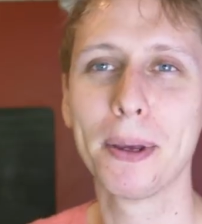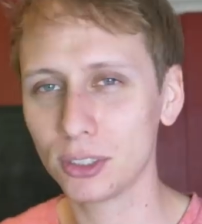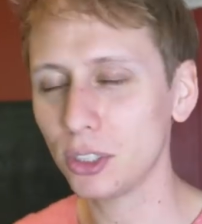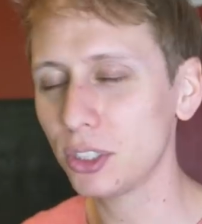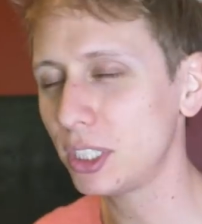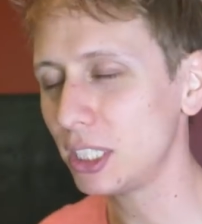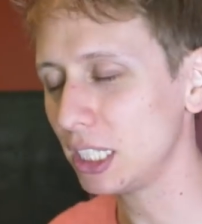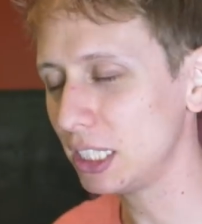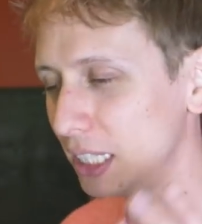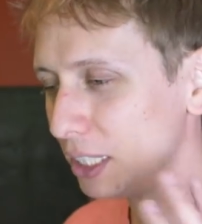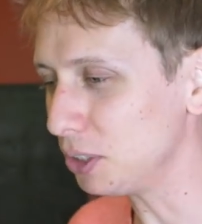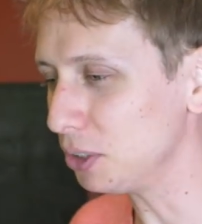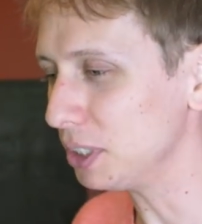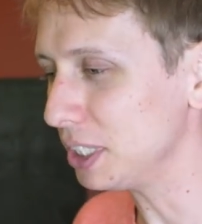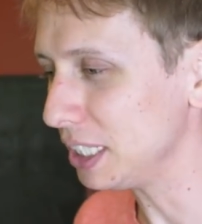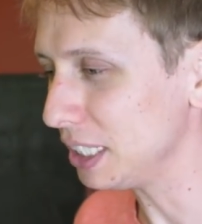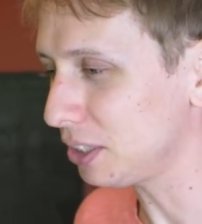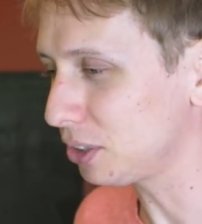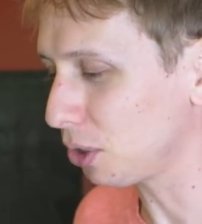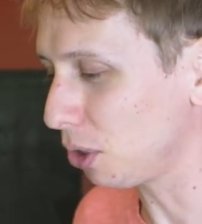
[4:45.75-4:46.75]
そして
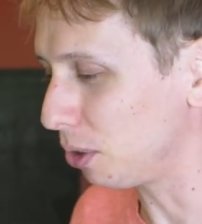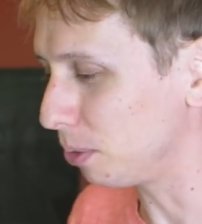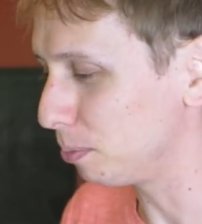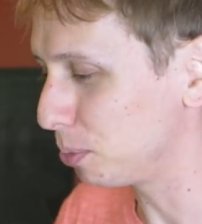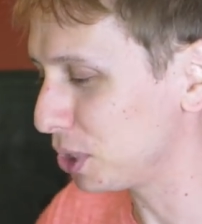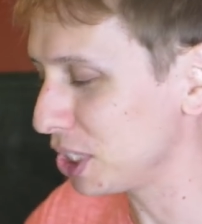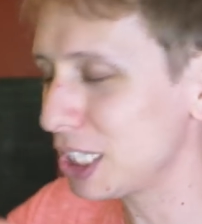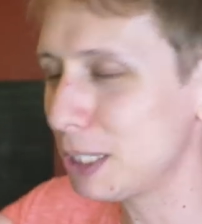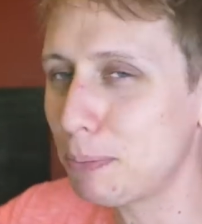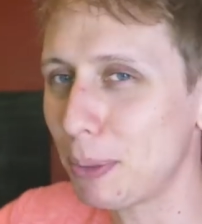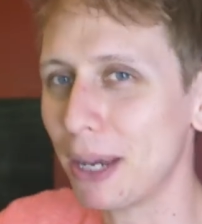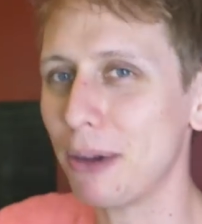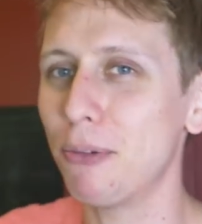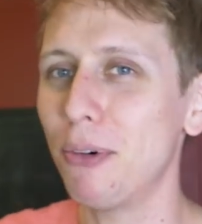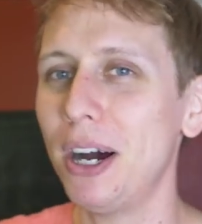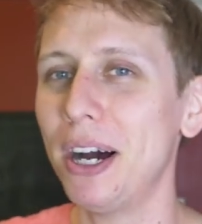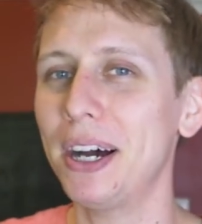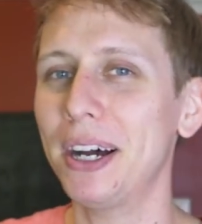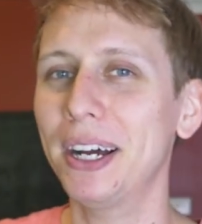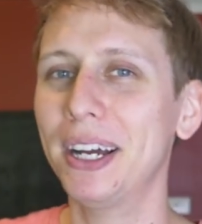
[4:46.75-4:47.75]
シドニーとブリスベン
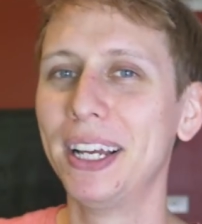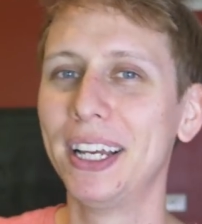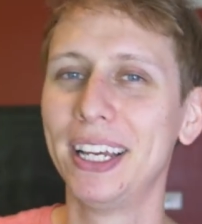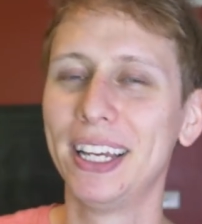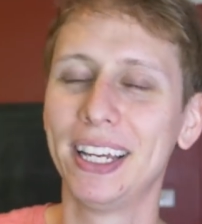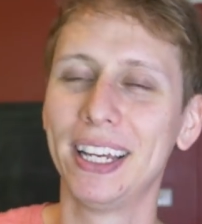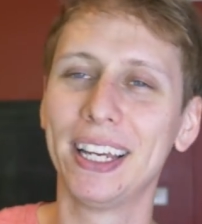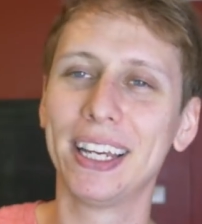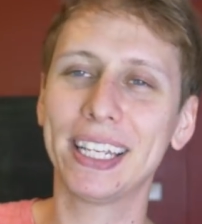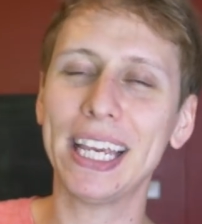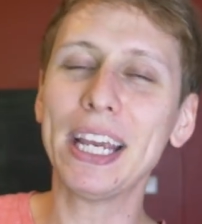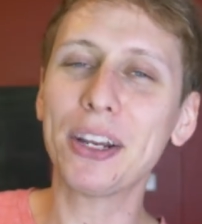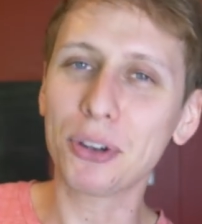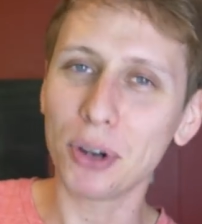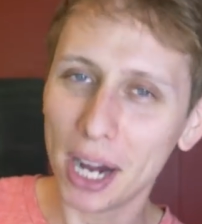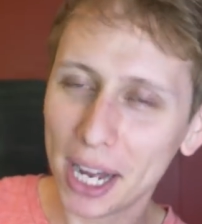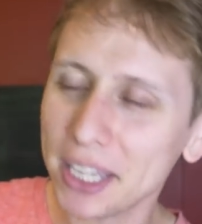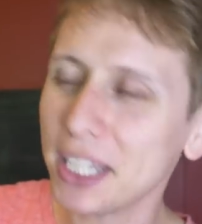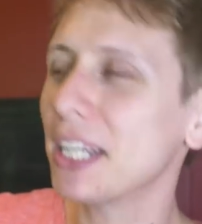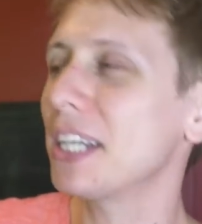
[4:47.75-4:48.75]
は結
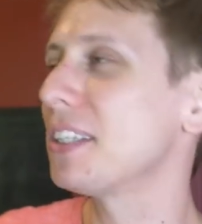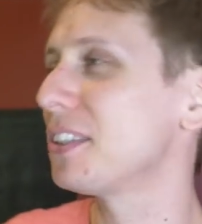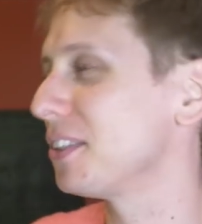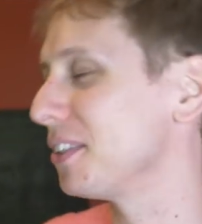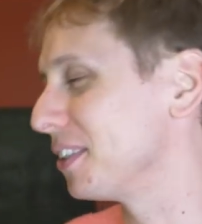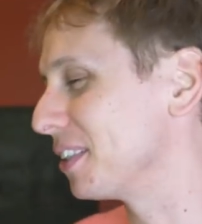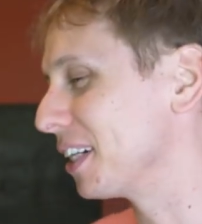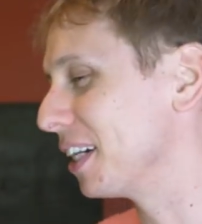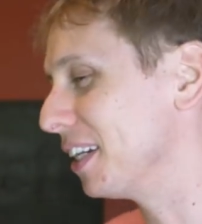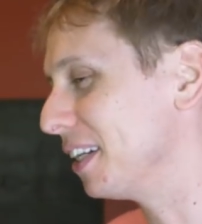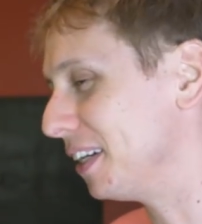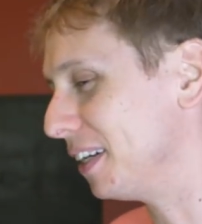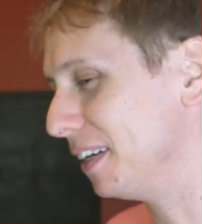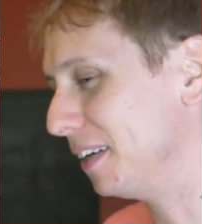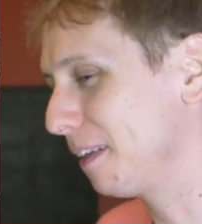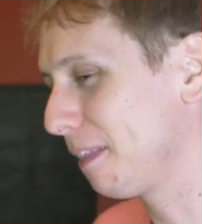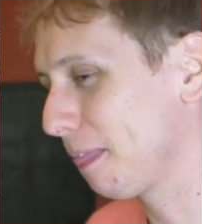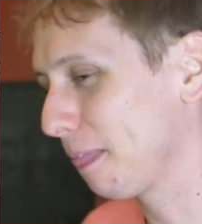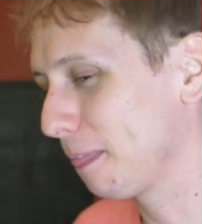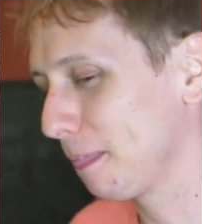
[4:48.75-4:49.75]
構離れてるか
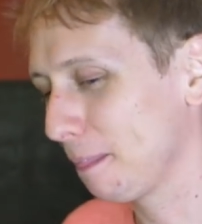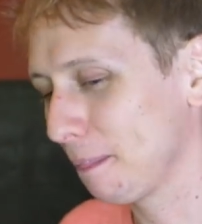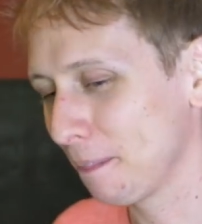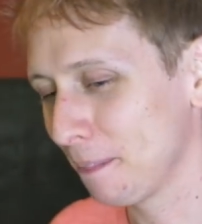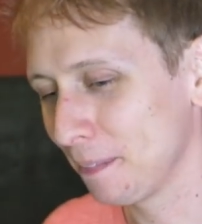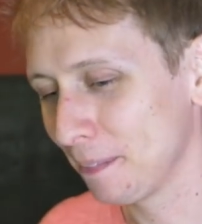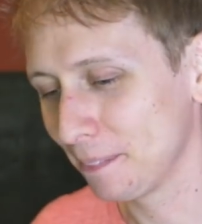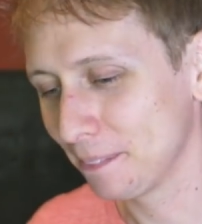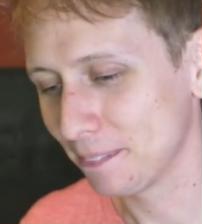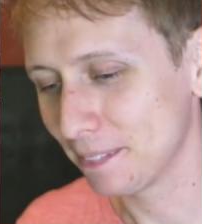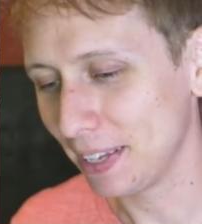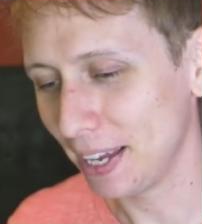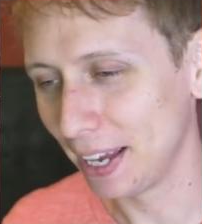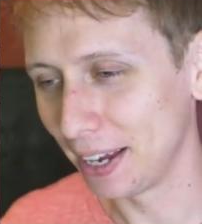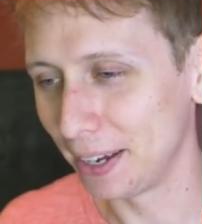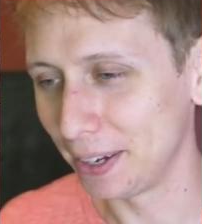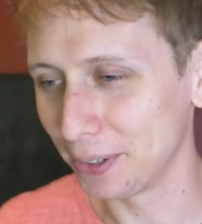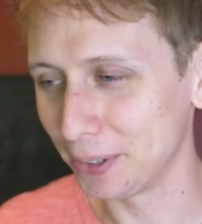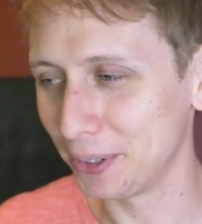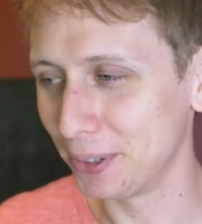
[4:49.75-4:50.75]
ら、
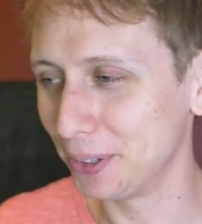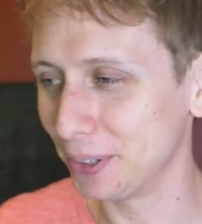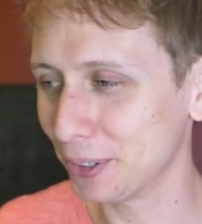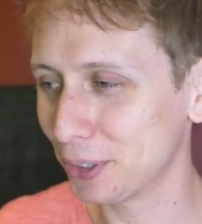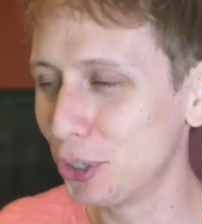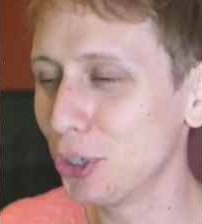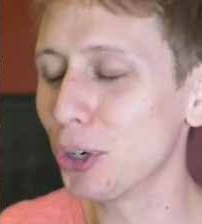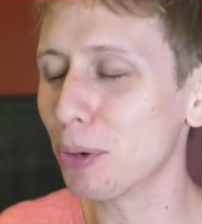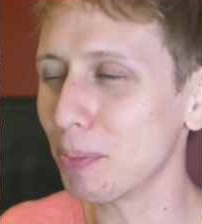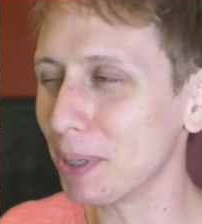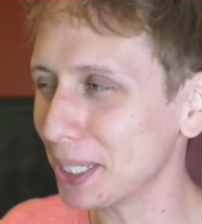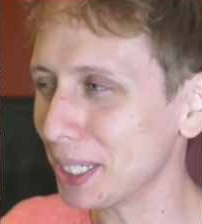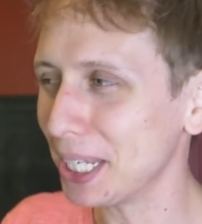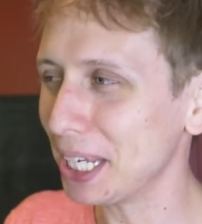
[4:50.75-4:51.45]
あの、車